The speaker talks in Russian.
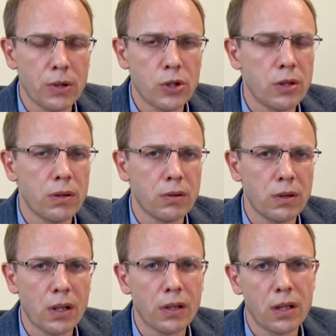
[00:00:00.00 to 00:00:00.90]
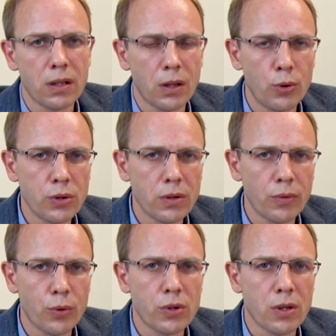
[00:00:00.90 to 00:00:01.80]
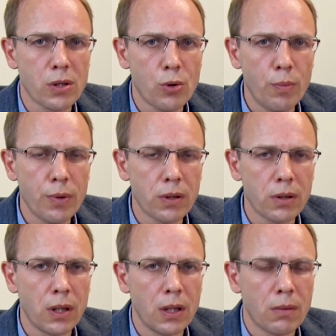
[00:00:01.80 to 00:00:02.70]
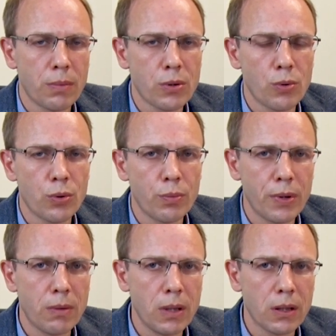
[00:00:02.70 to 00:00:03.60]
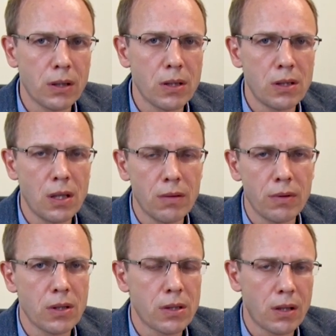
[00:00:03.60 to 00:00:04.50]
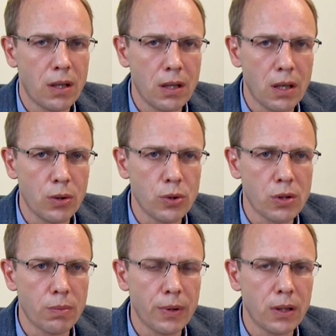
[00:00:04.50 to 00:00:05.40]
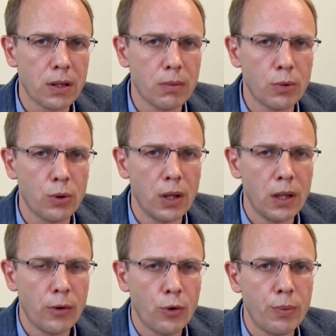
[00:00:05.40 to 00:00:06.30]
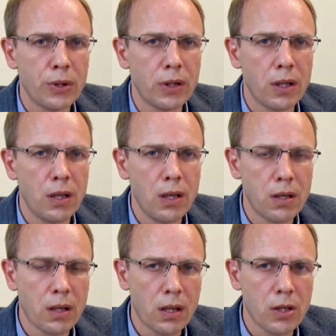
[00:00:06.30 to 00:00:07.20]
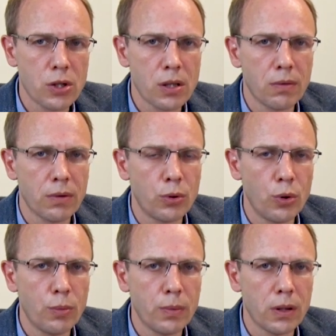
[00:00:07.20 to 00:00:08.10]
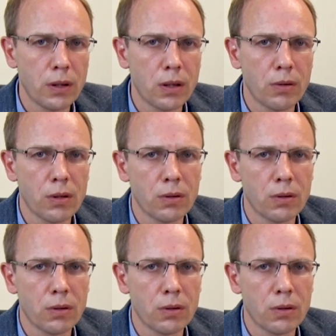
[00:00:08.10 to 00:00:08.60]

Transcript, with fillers: почти никогда не находят в ходе раскопок, поскольку предметы из дерева не сохраняются. Поэтому об интерьере архаического дома,